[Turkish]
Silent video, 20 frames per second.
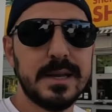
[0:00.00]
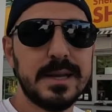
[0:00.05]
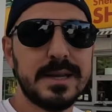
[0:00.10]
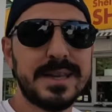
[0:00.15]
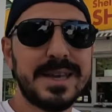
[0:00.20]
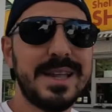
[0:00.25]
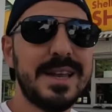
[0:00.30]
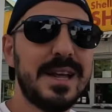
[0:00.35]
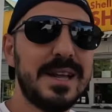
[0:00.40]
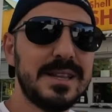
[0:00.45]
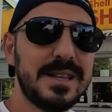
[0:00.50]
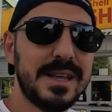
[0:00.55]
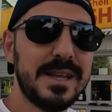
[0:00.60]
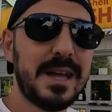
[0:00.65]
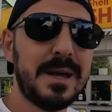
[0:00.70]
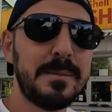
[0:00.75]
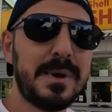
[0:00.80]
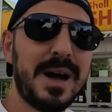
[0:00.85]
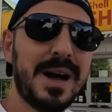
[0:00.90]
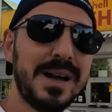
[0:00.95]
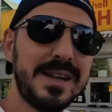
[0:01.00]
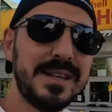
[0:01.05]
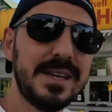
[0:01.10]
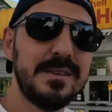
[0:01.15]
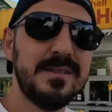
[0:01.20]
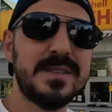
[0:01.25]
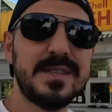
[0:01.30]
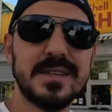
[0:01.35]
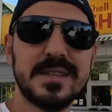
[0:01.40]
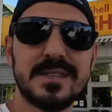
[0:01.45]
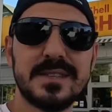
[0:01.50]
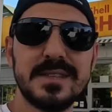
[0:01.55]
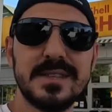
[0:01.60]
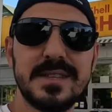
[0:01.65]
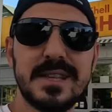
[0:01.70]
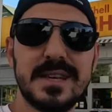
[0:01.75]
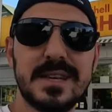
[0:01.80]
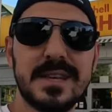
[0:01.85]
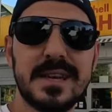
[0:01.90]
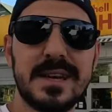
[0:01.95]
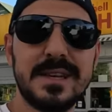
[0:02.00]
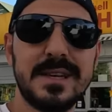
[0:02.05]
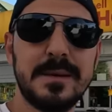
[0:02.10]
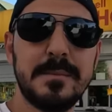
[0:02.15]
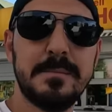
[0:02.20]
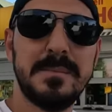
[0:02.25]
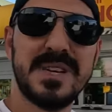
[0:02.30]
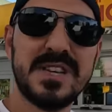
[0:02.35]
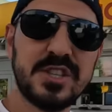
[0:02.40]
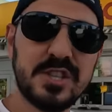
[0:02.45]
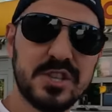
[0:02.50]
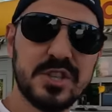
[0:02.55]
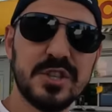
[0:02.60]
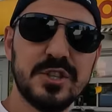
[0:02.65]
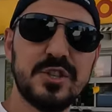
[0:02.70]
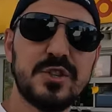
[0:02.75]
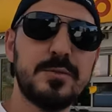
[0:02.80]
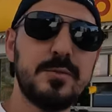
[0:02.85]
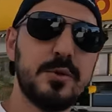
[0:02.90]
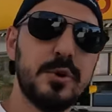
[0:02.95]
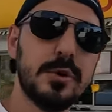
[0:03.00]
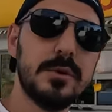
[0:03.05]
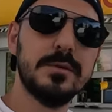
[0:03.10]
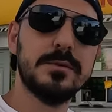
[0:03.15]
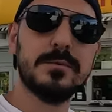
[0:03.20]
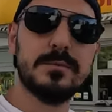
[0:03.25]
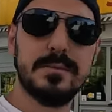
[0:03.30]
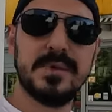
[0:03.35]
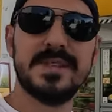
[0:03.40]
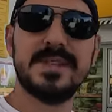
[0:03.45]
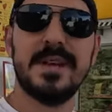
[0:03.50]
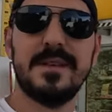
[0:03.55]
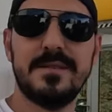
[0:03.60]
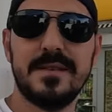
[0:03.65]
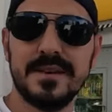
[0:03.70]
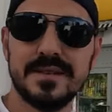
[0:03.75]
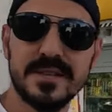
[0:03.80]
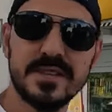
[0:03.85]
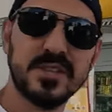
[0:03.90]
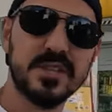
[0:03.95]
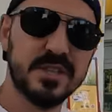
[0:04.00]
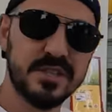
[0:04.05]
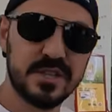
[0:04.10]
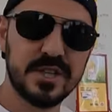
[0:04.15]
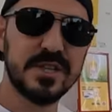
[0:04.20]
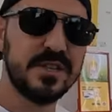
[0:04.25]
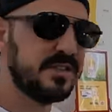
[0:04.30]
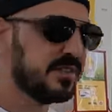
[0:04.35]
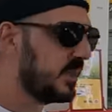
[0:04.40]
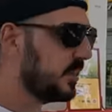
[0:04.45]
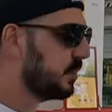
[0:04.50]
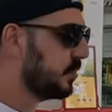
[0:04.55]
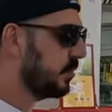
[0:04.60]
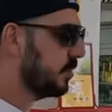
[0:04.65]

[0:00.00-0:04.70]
E, genelde 4, aynı ev içerisinde hani bir kişi çalışmıyor. Birden fazla çalışan insan